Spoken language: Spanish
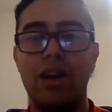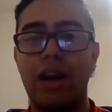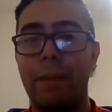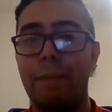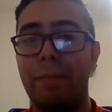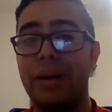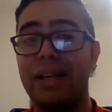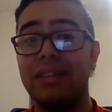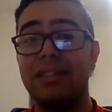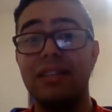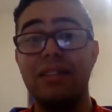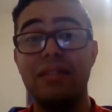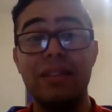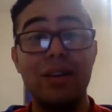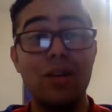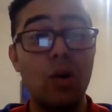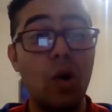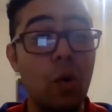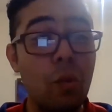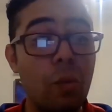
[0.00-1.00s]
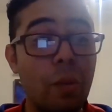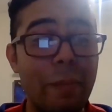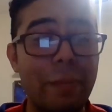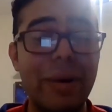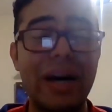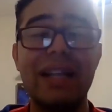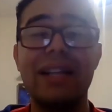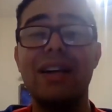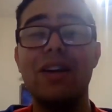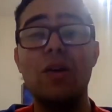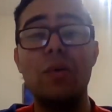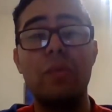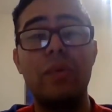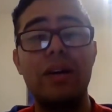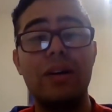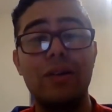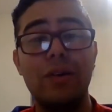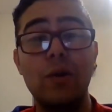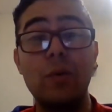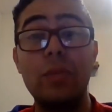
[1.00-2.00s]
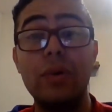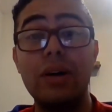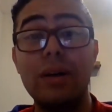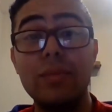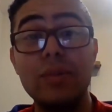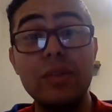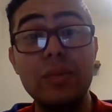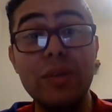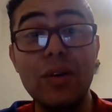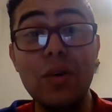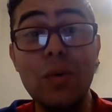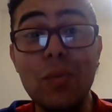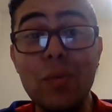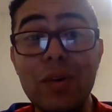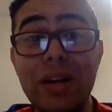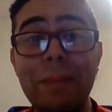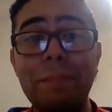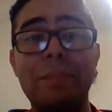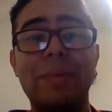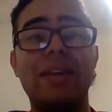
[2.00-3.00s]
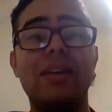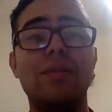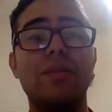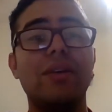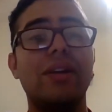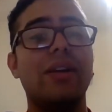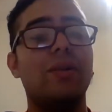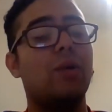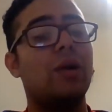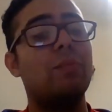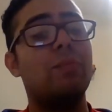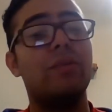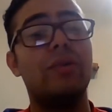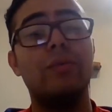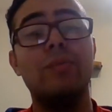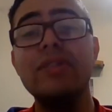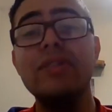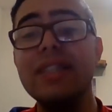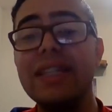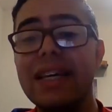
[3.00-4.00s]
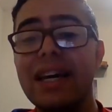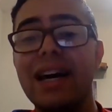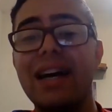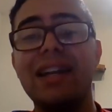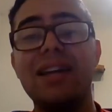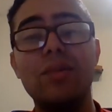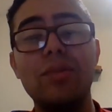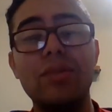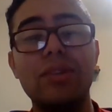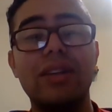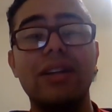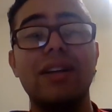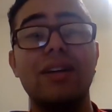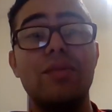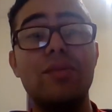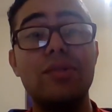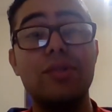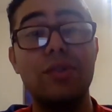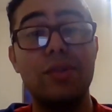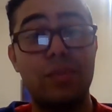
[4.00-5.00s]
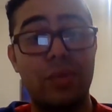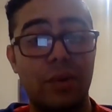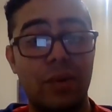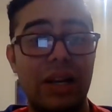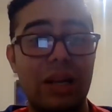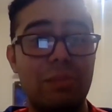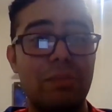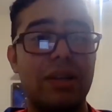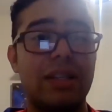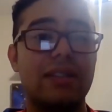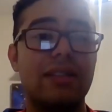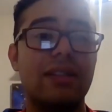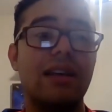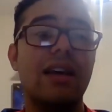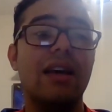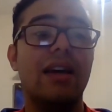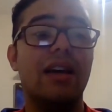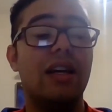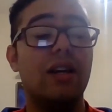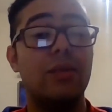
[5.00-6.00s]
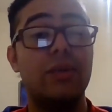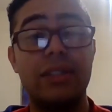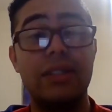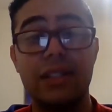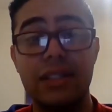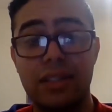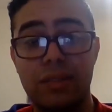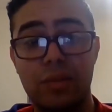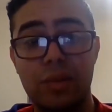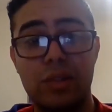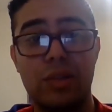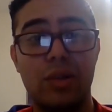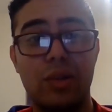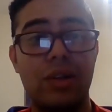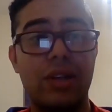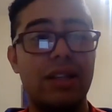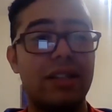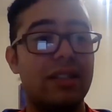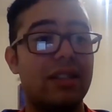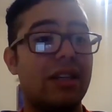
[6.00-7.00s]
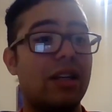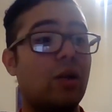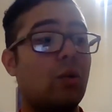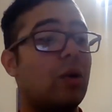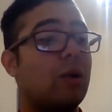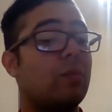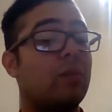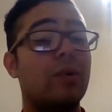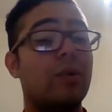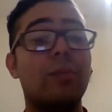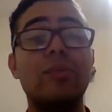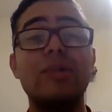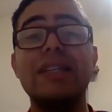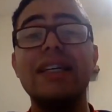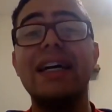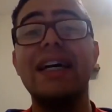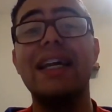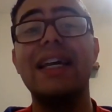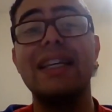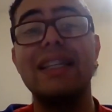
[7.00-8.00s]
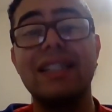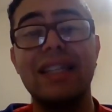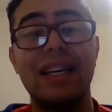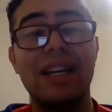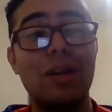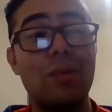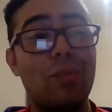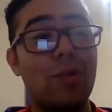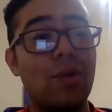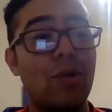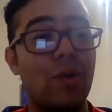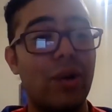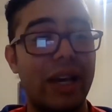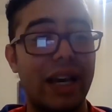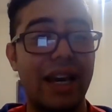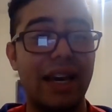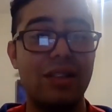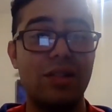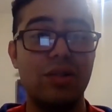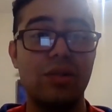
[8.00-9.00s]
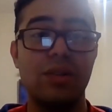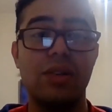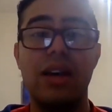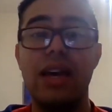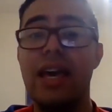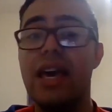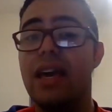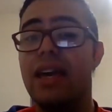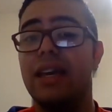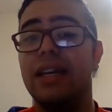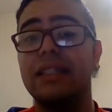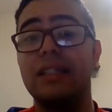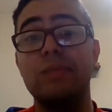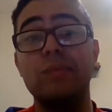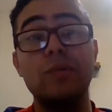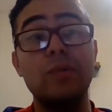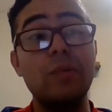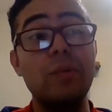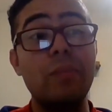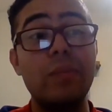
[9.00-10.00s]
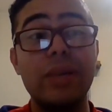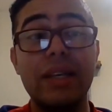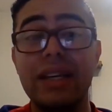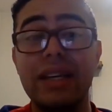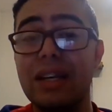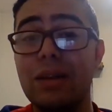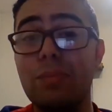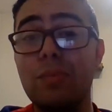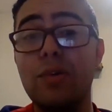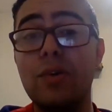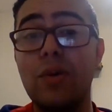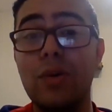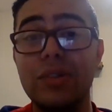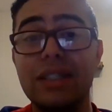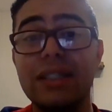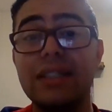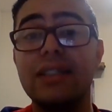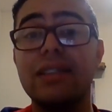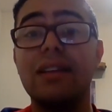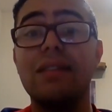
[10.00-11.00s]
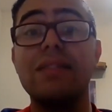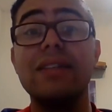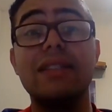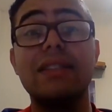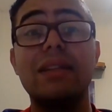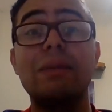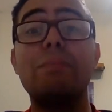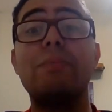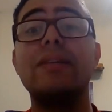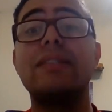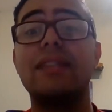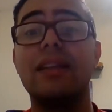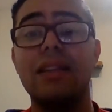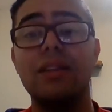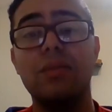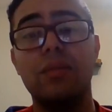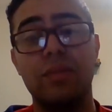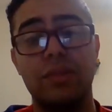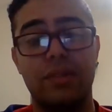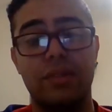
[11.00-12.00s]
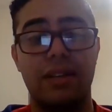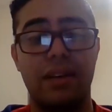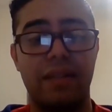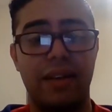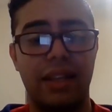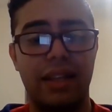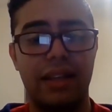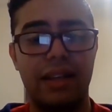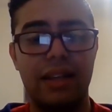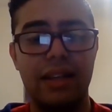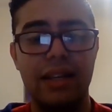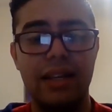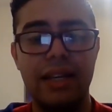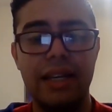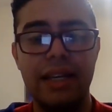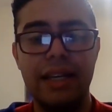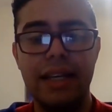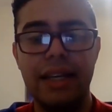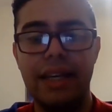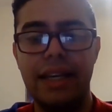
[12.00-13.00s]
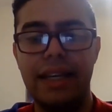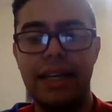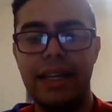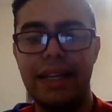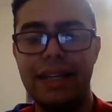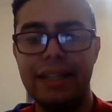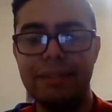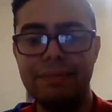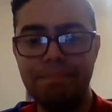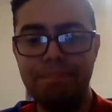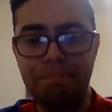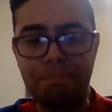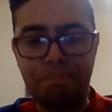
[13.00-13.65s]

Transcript: aparte de verlo como un padre, lo, podamos ver como un amigo al cual podemos llegar y contarle nuestros problemas, nuestras situaciones, en el cual podemos agradecerle por lo que ha hecho y asimismo pedirle por cosas que tal vez estén pasando en nuestra vida. Y